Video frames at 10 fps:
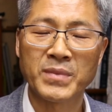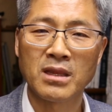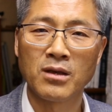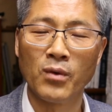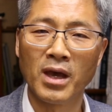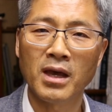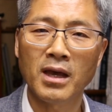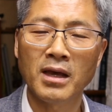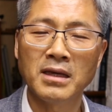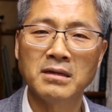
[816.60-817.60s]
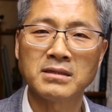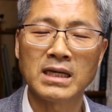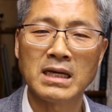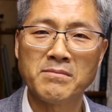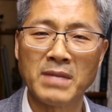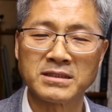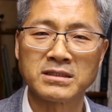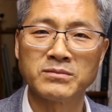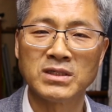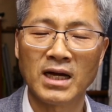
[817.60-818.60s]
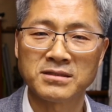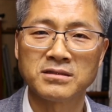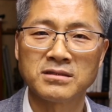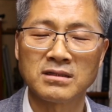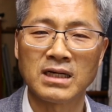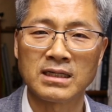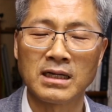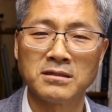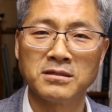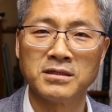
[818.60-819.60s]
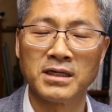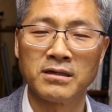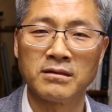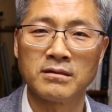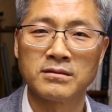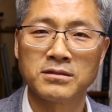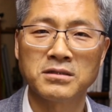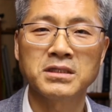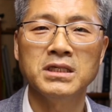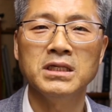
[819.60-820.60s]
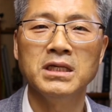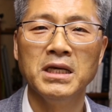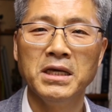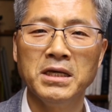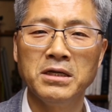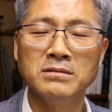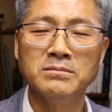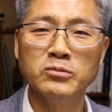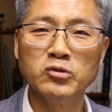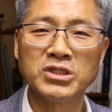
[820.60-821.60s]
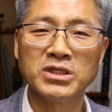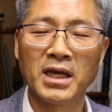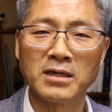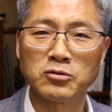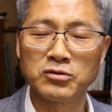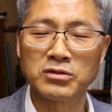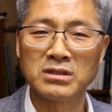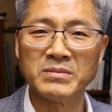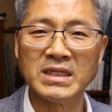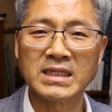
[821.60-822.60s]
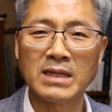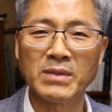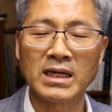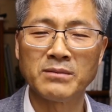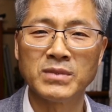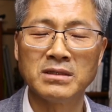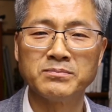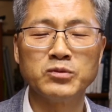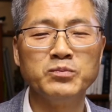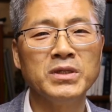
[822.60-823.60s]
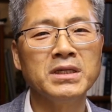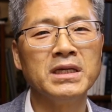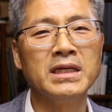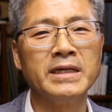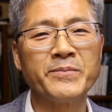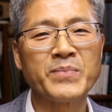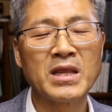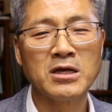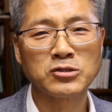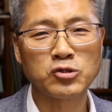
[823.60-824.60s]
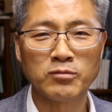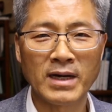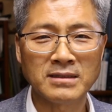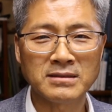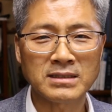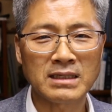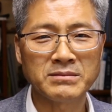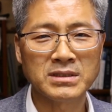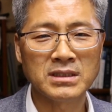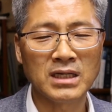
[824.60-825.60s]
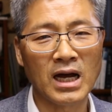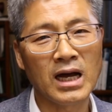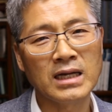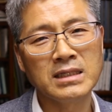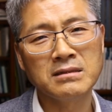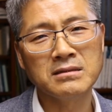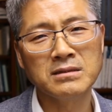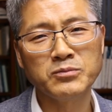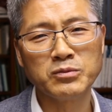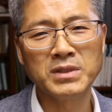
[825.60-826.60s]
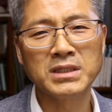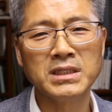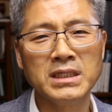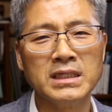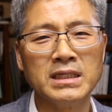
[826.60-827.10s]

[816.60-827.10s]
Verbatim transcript: 왜 이렇게 말씀을 하셨을까라는 거예요. 특히 이런 무지의 구름 이렇게 말하면 분명히 수많은 사람들이 아 이런 거는 분명히